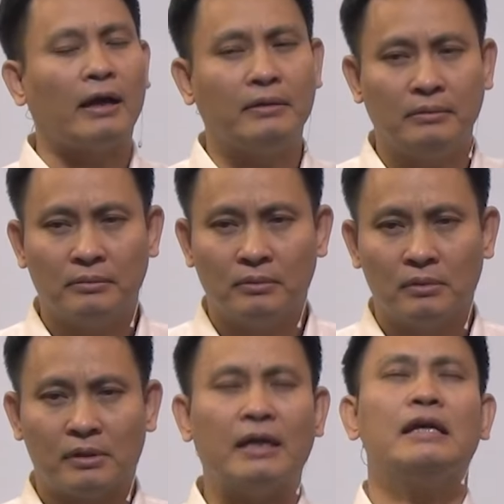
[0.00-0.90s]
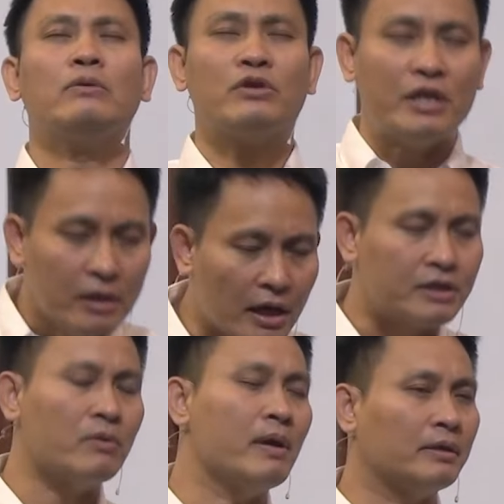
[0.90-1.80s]
của kinh thánh, cách nhìn
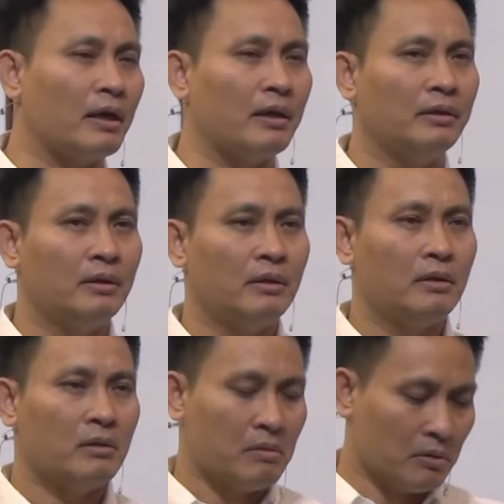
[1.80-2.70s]
của chính đời sống anh ta